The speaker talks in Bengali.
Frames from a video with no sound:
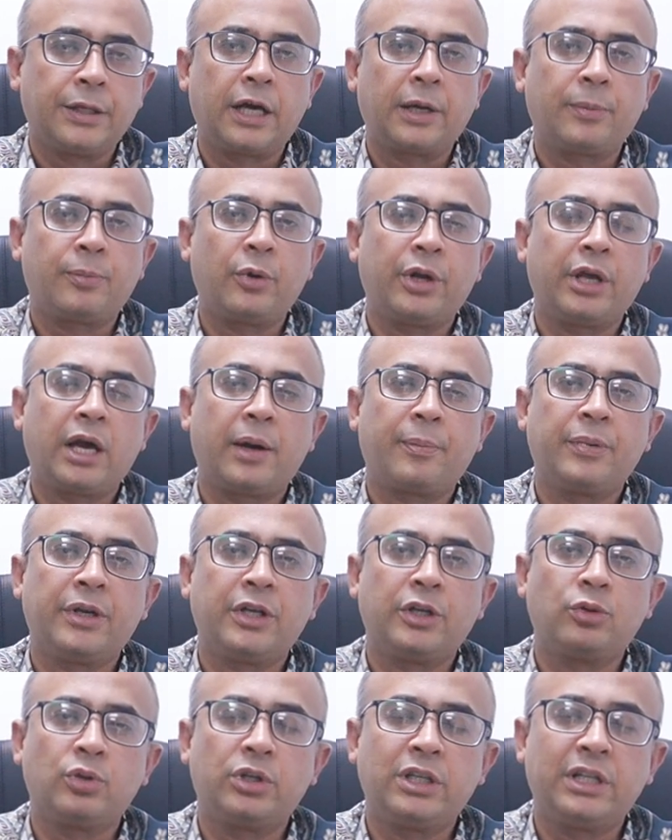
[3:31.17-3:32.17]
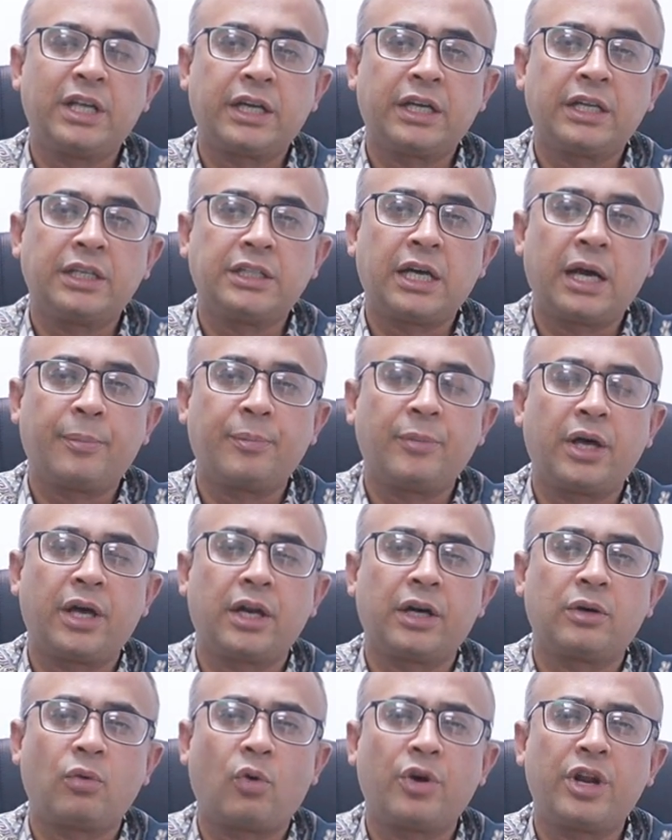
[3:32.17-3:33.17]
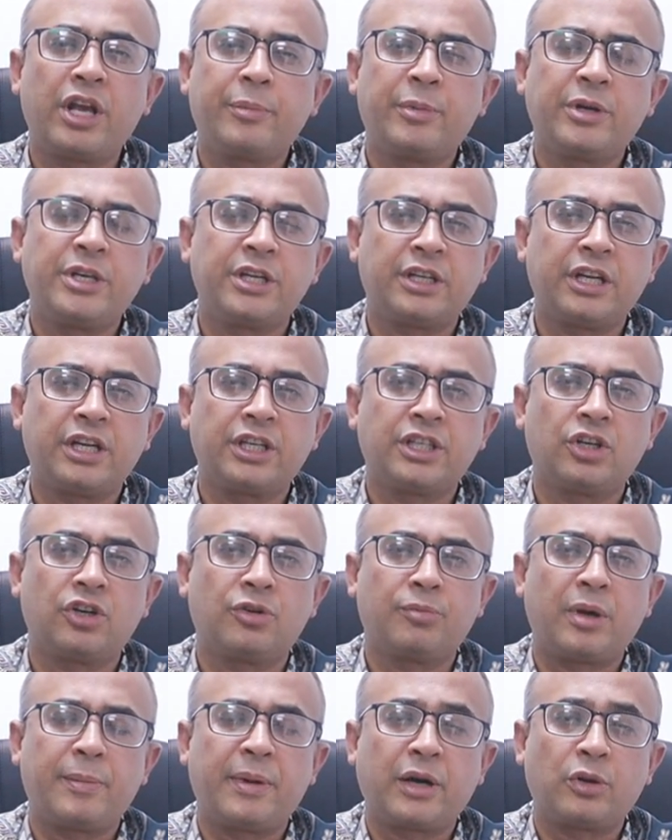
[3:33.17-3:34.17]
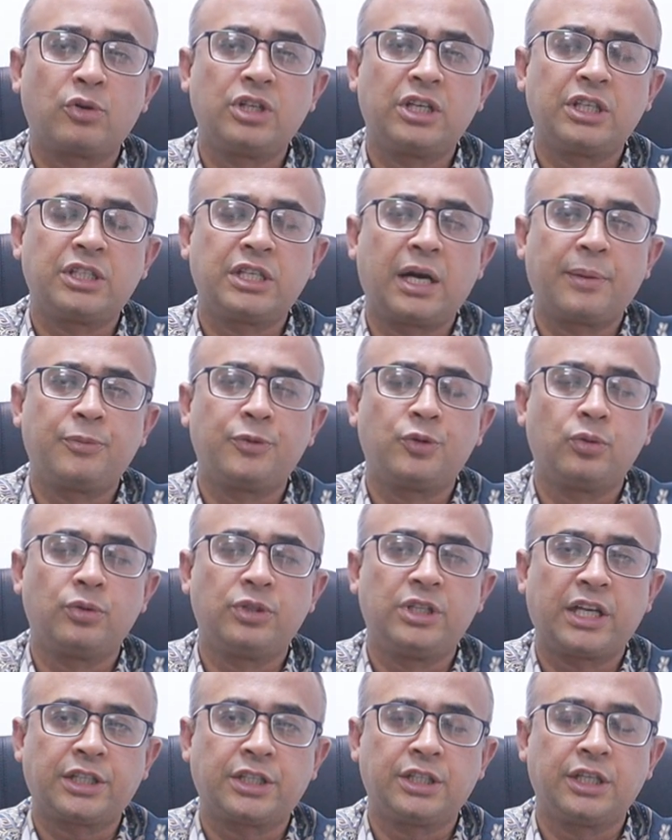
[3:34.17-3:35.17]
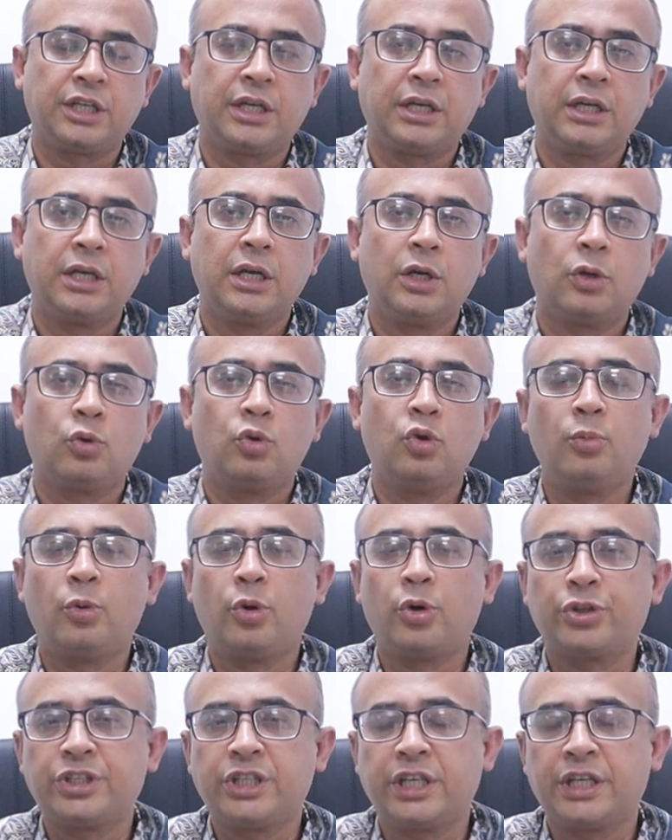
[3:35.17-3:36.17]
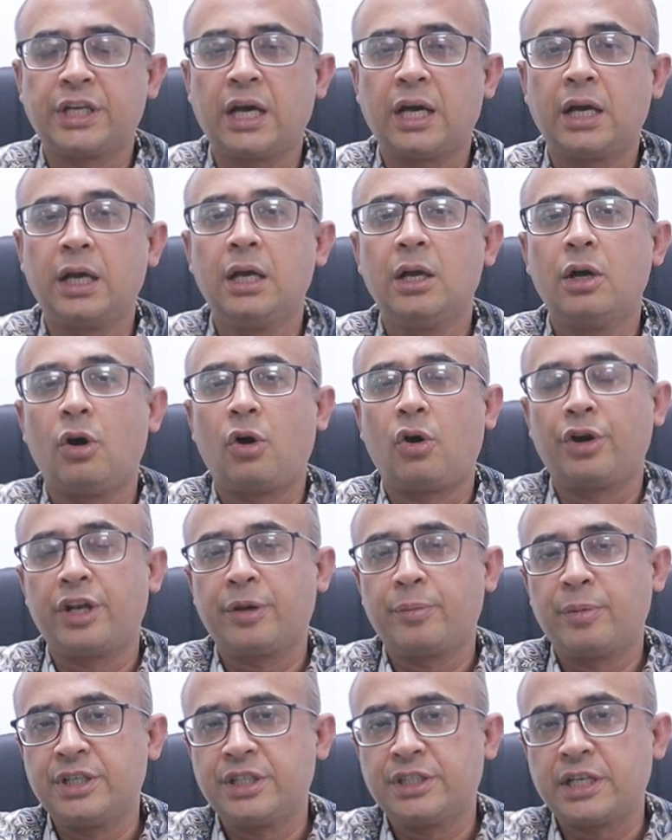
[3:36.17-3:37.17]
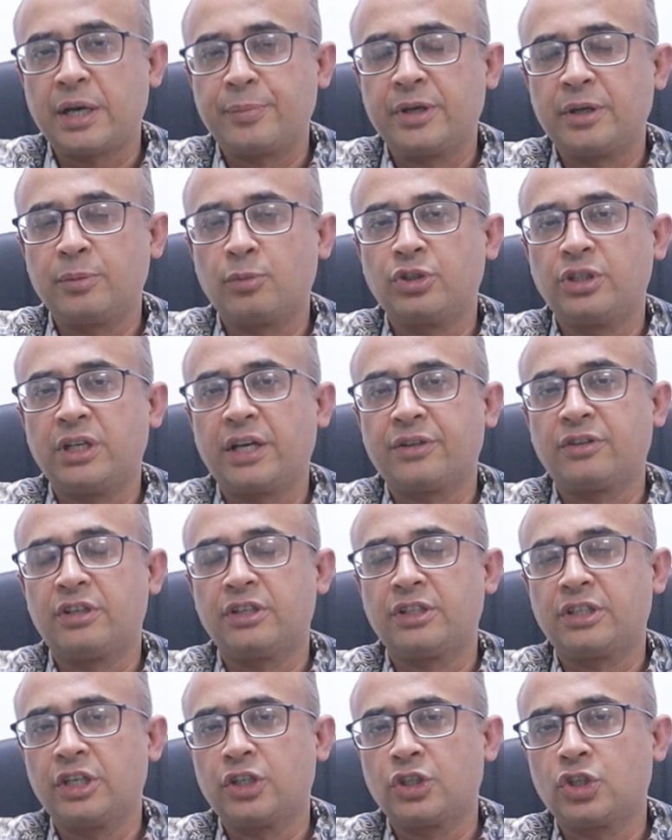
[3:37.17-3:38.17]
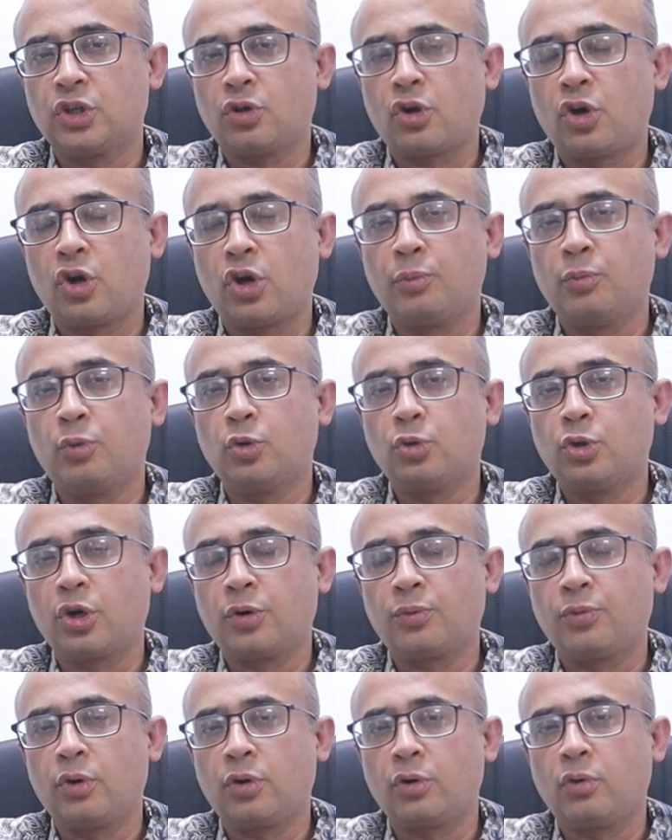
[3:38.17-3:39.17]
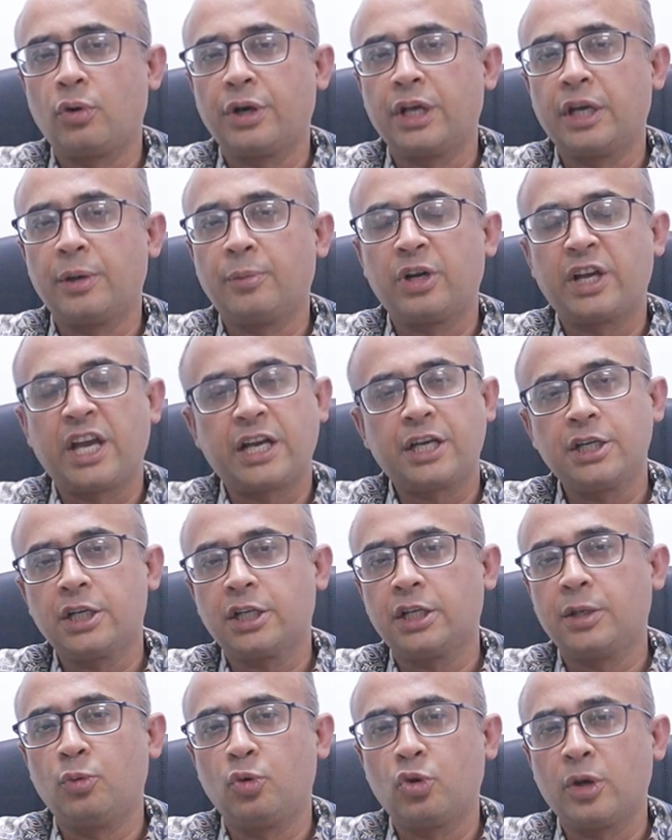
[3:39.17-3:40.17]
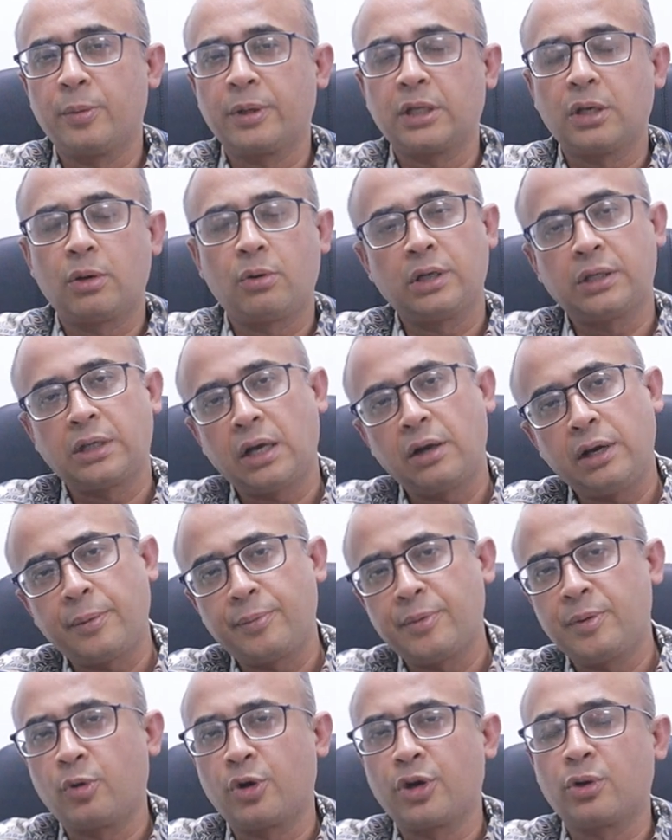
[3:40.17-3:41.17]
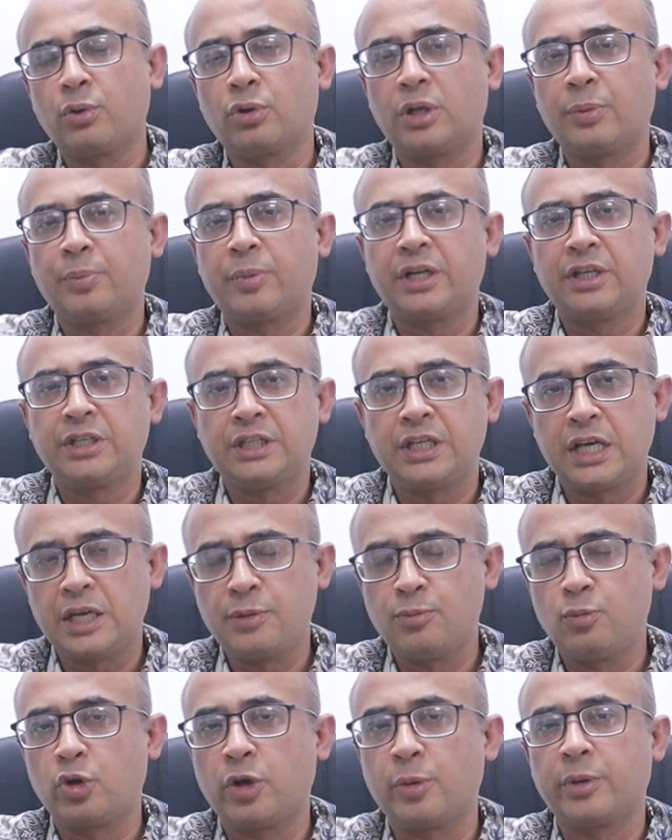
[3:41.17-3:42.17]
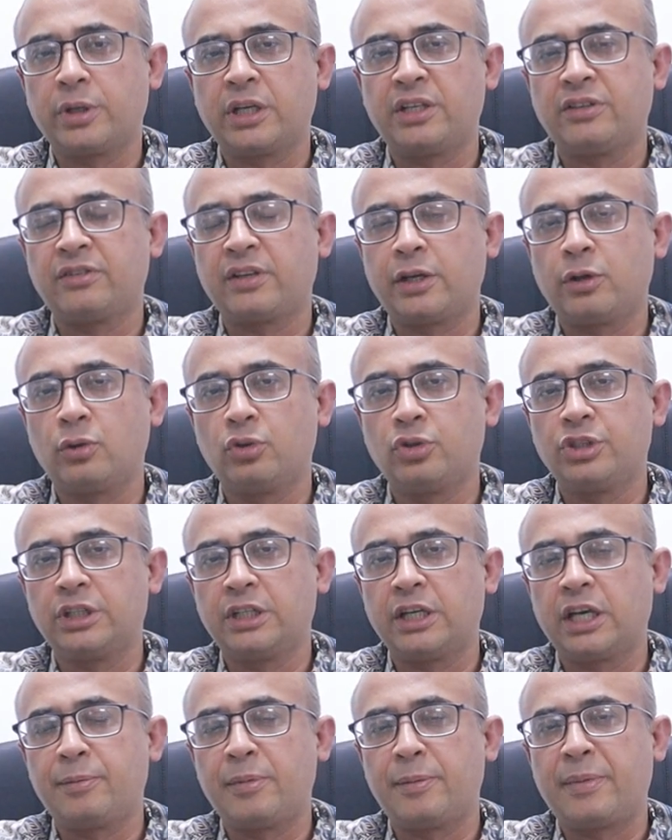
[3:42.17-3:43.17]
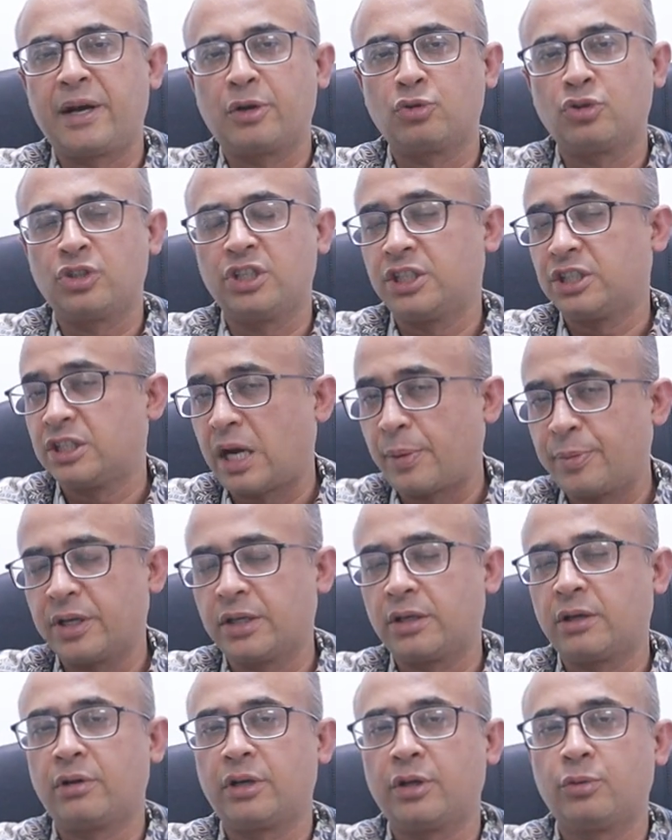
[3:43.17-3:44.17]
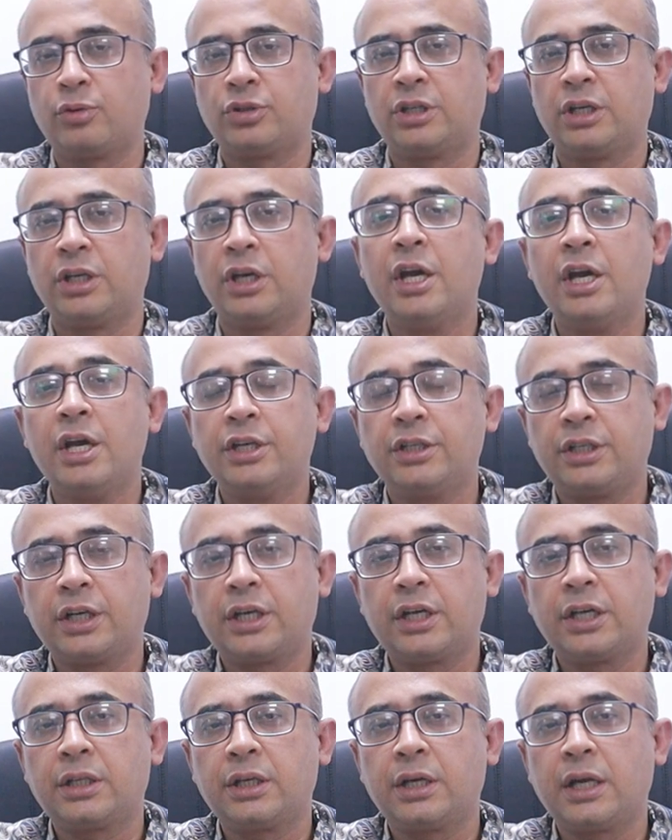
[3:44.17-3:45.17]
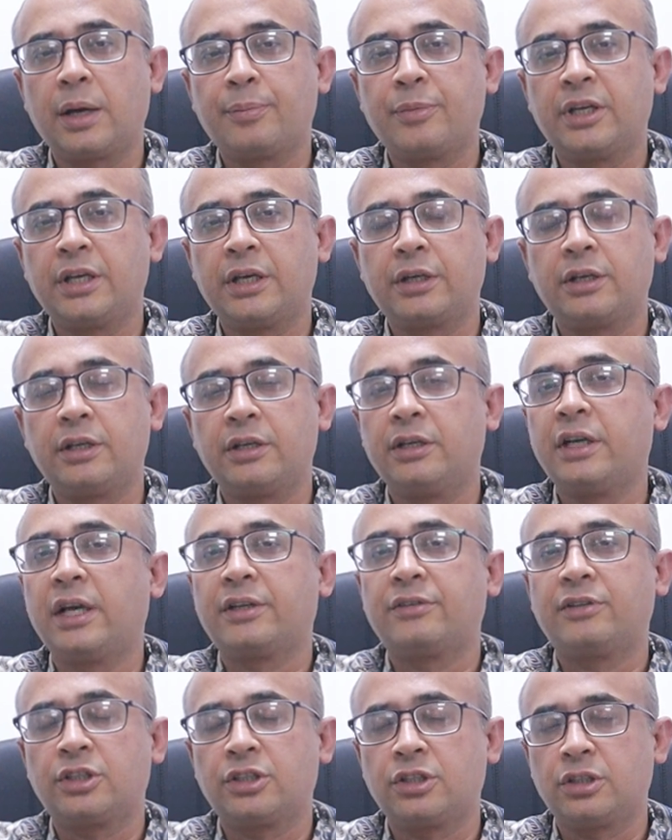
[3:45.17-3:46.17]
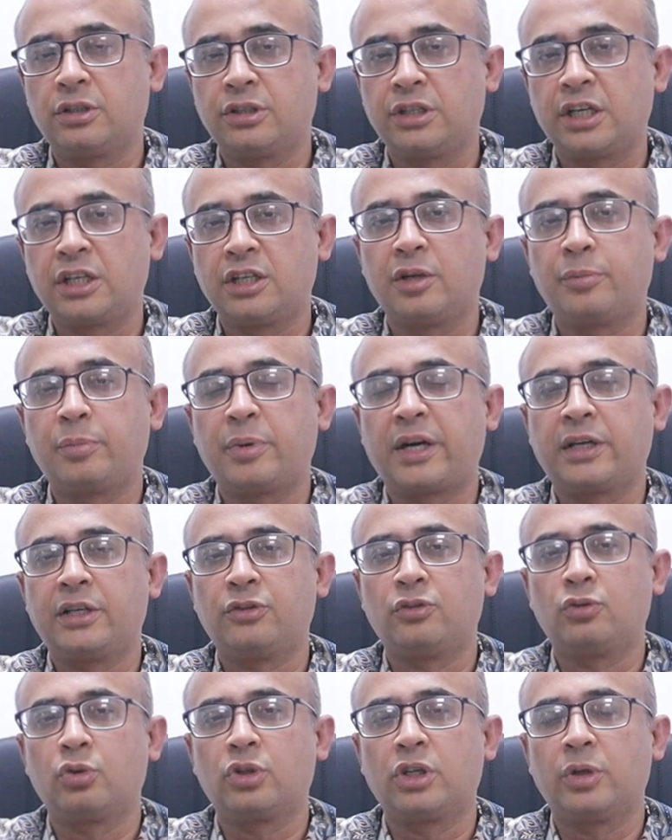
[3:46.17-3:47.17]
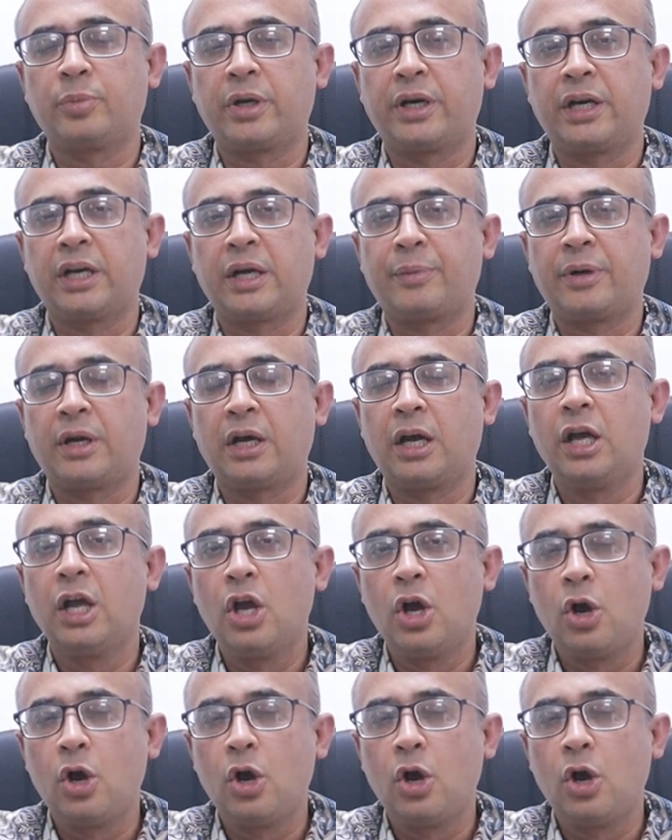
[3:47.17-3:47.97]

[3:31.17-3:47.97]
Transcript: তারপরে আপনি যদি দেখেন যে আপনার অনেক বেশি টেনশন বা মানসিক চাপ যাচ্ছে ঘুম হচ্ছে না অনেক বেশি চাপের মধ্যে আছেন টেনশন হয় বুক ধরফর করে এবং একই সাথে বুকে ব্যথা হয় তাহলে আপনি মনে করতে পারেন যে এই বুকে ব্যথাটি সাইকোলজিক্যাল বা মানসিক চাপের কারণে হচ্ছে সেক্ষেত্রে আপনি একটি রিল্যাক্সেশন টেকনিক প্র্যাকটিস করতে পারেন আমরা